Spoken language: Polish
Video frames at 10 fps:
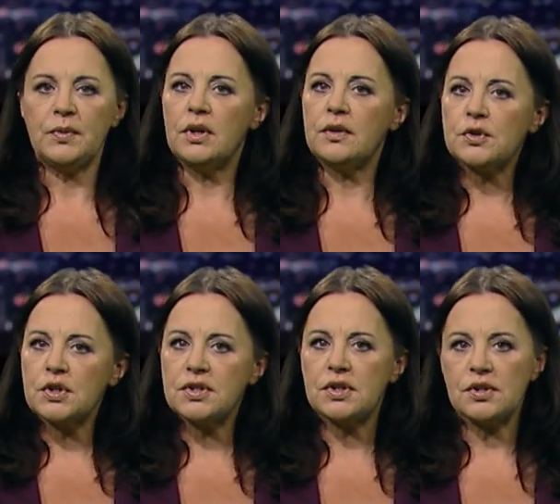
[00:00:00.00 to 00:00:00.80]
Nie
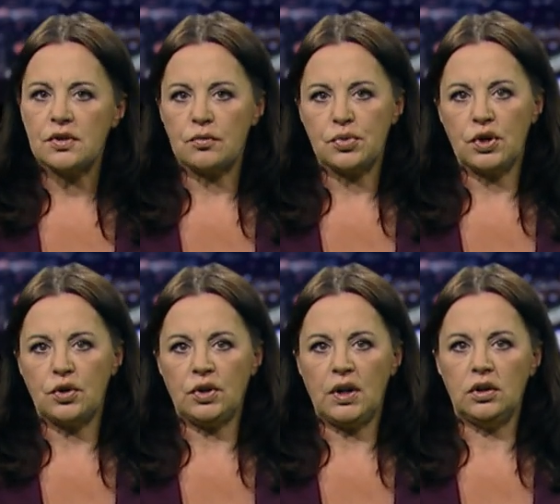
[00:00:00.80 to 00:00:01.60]
wszyscy są
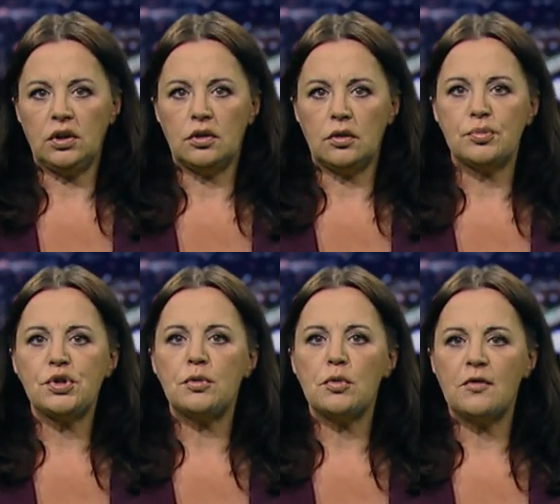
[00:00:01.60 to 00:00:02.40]
przekonani do
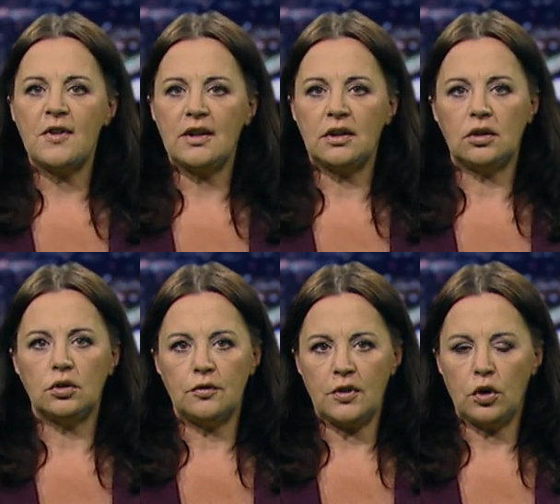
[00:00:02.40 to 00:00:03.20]
przyjmowania
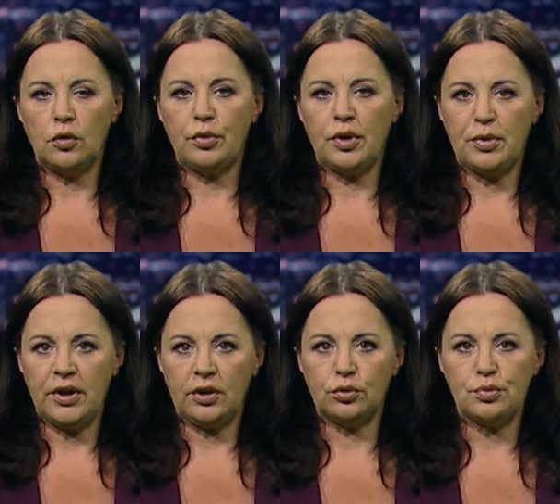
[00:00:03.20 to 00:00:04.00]
nowego
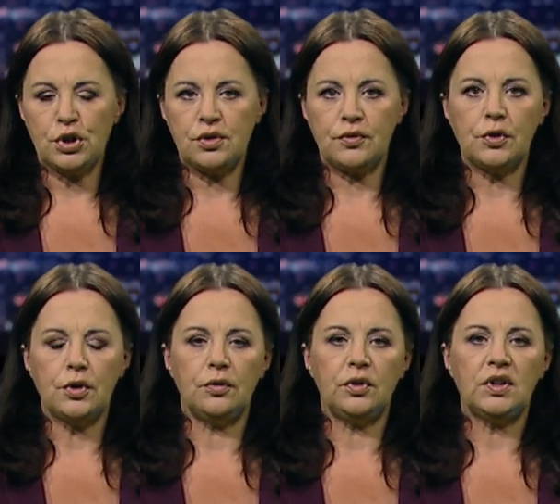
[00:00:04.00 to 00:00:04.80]
preparatu przeciwko
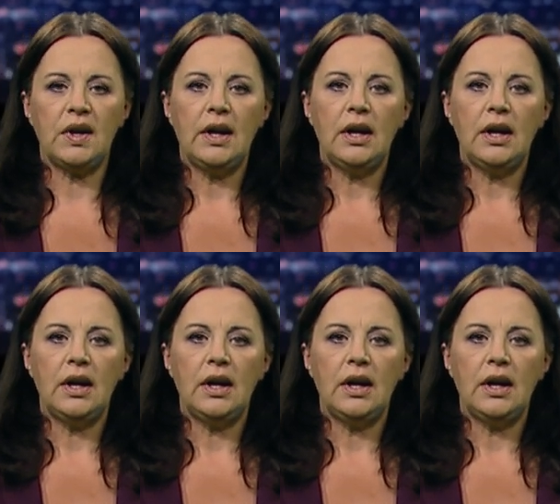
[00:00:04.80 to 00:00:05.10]
COVID.